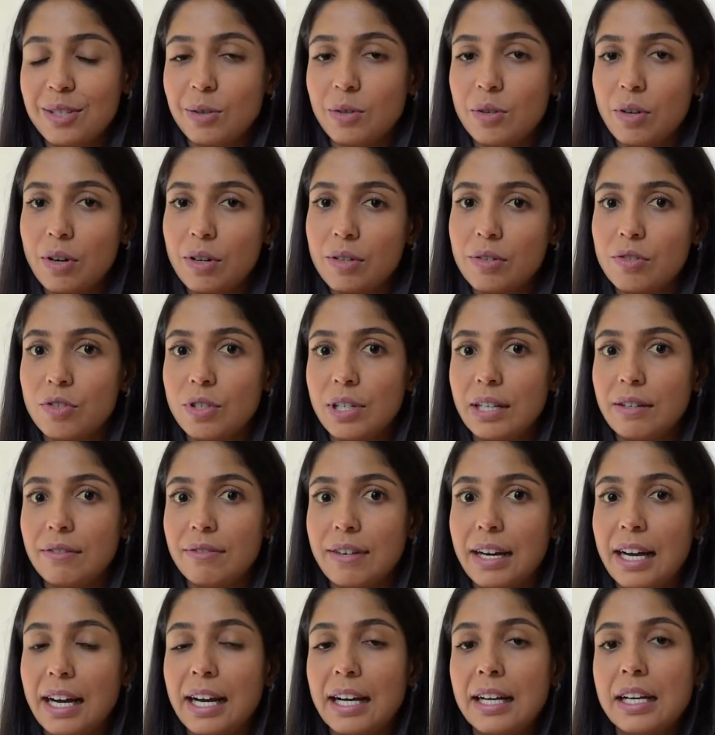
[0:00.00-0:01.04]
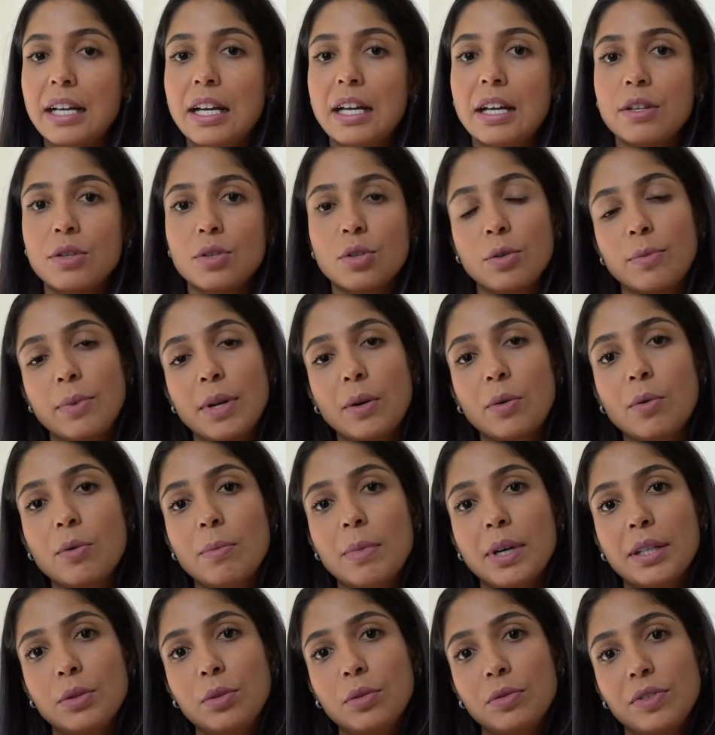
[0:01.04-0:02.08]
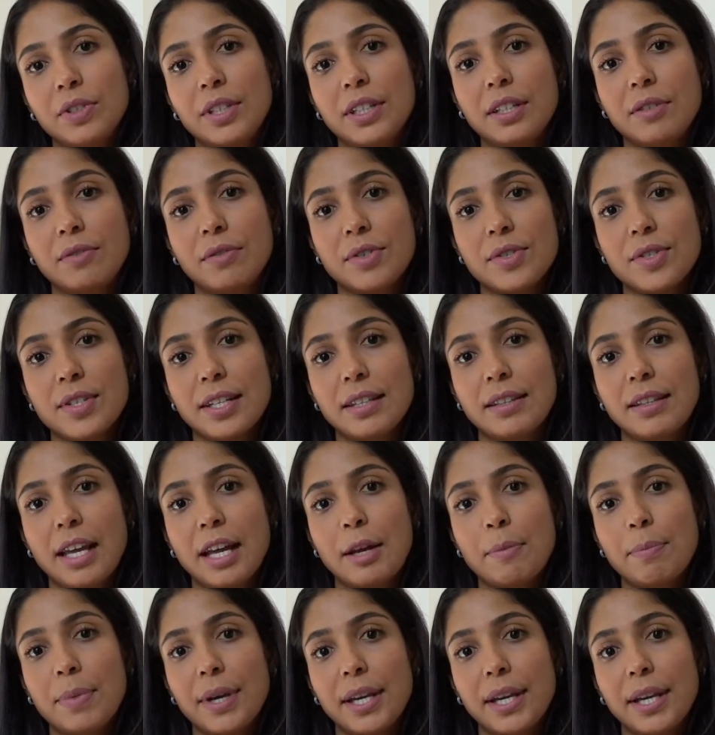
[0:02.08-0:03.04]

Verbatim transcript: Eu gosto de levar sobre alguma dúvida que você tem